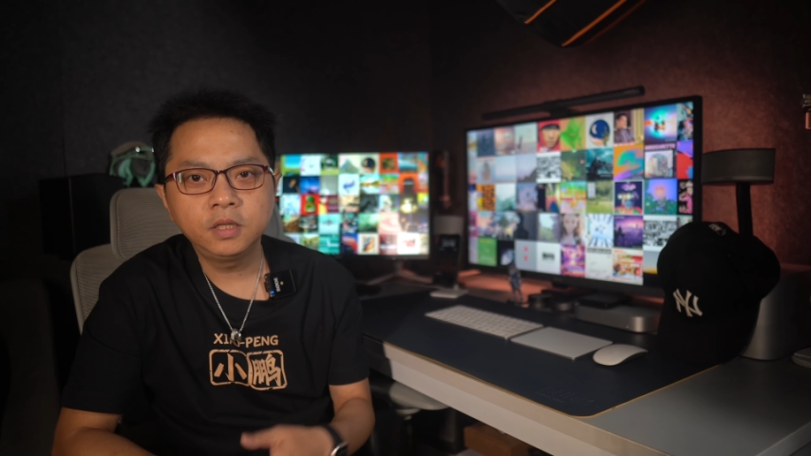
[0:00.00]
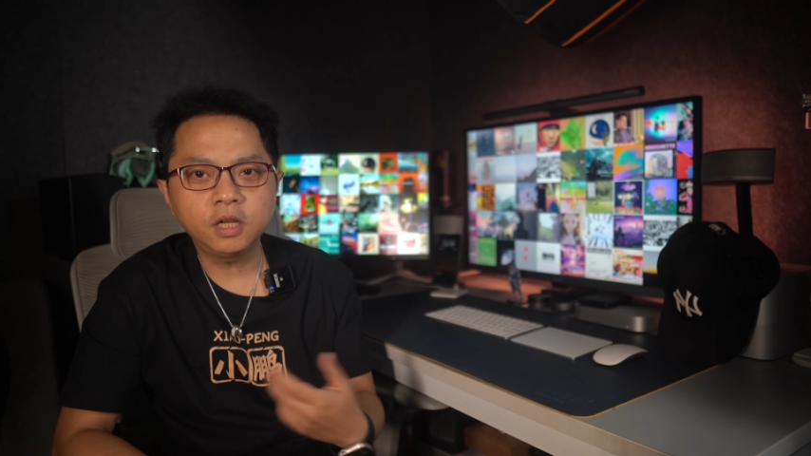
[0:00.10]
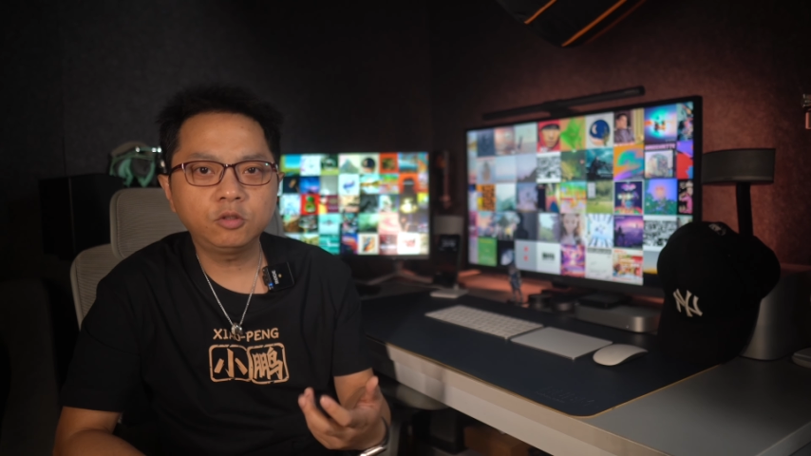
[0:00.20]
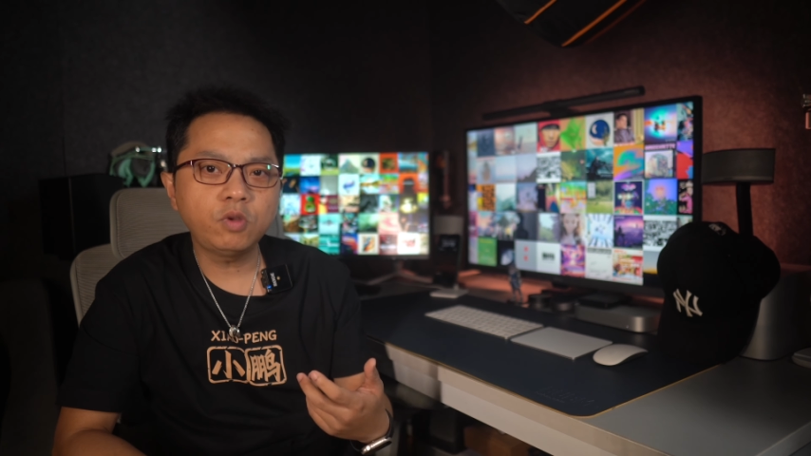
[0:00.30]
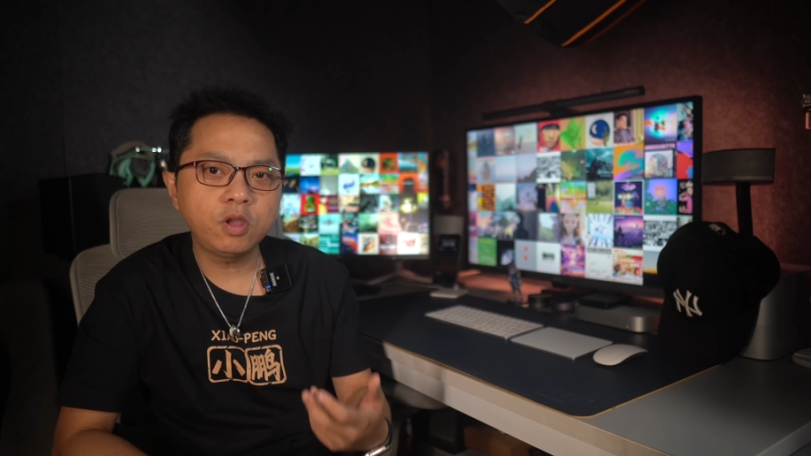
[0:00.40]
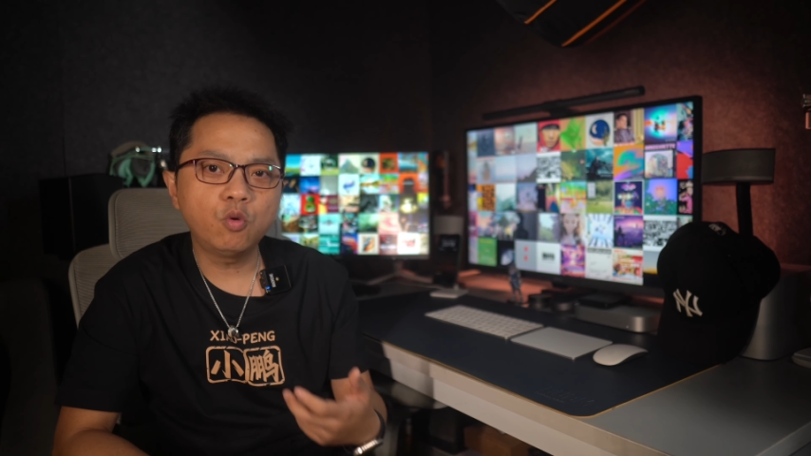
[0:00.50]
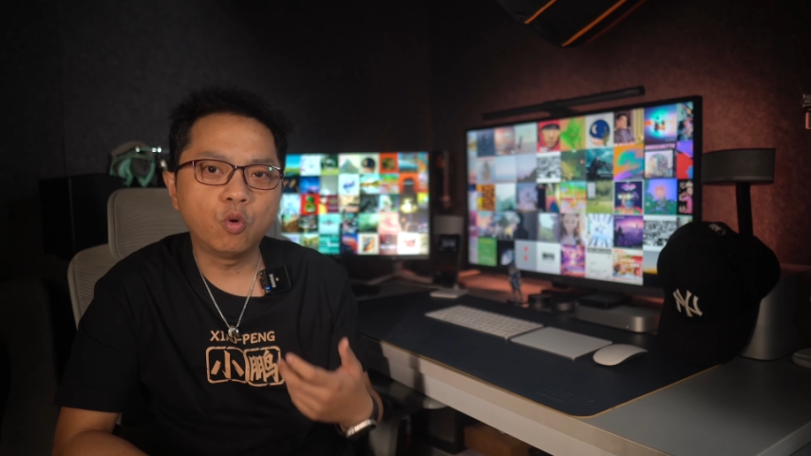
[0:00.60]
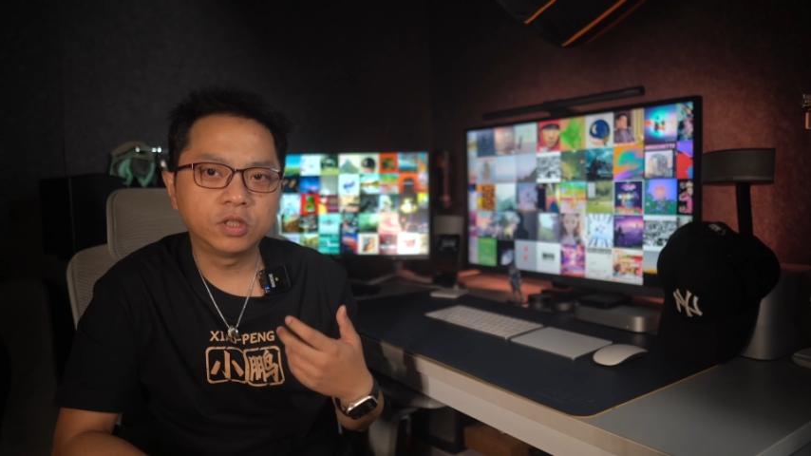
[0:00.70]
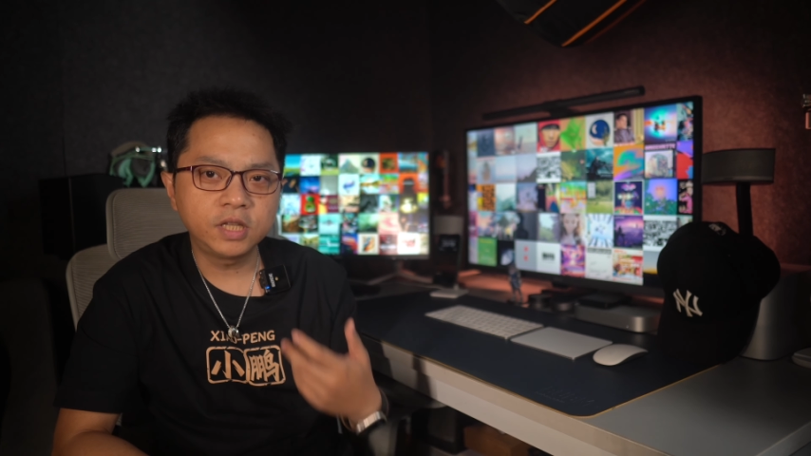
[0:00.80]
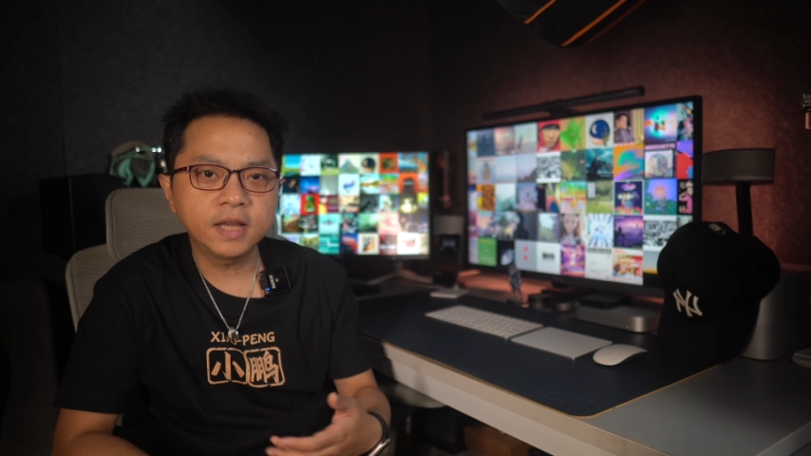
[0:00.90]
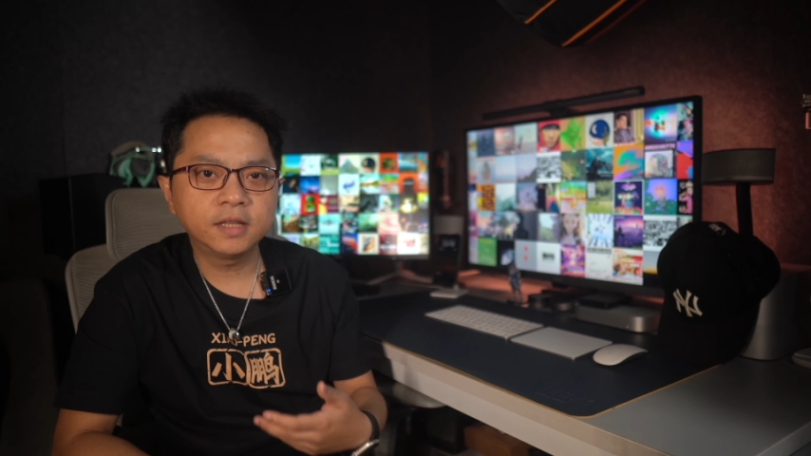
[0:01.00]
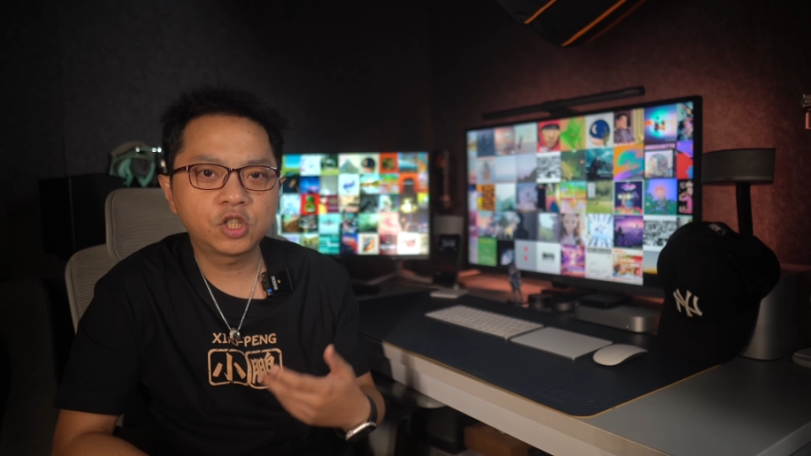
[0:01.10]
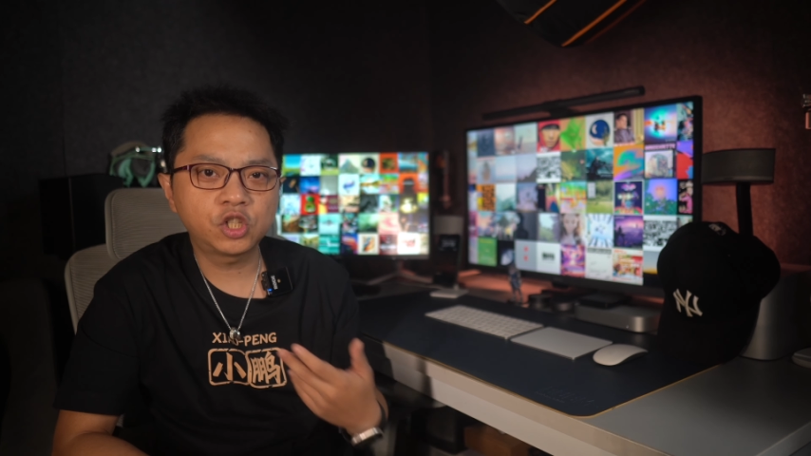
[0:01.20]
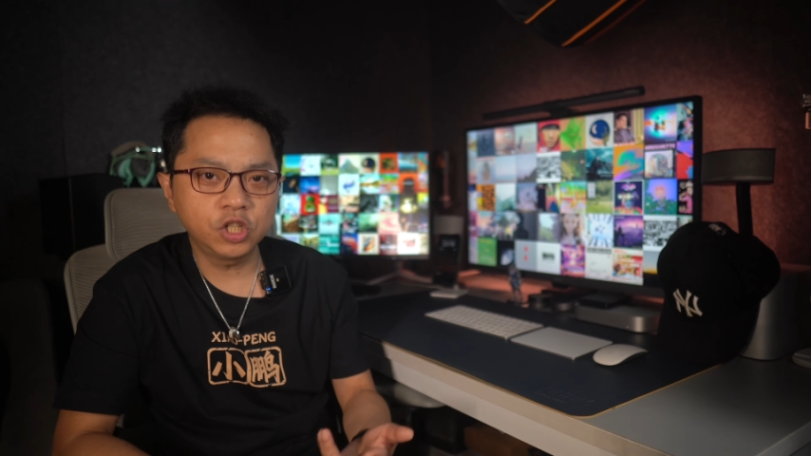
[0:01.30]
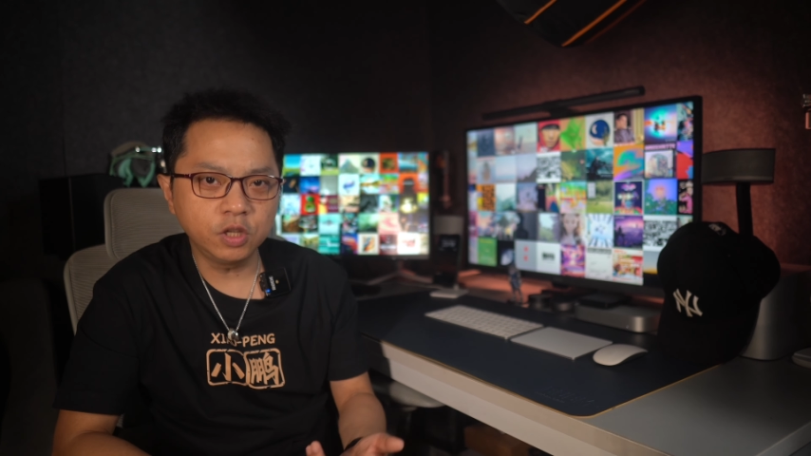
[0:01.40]
这个对于我这样的
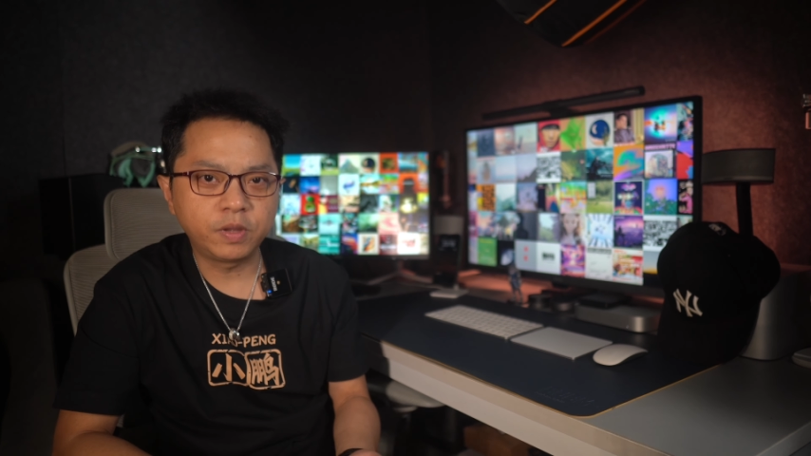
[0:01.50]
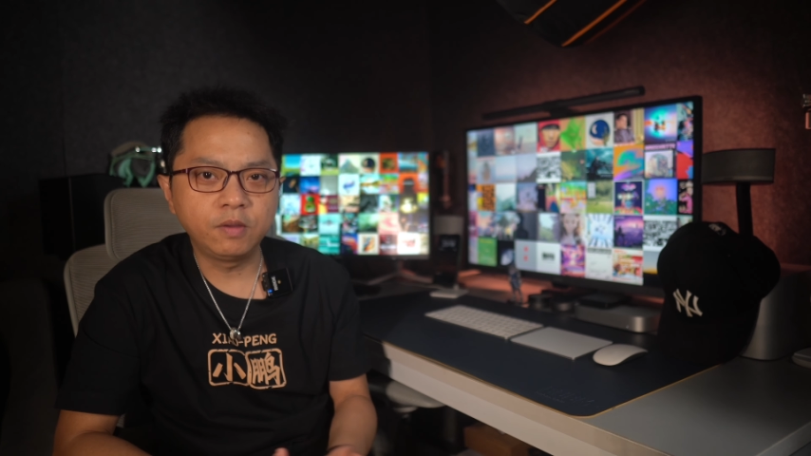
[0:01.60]
视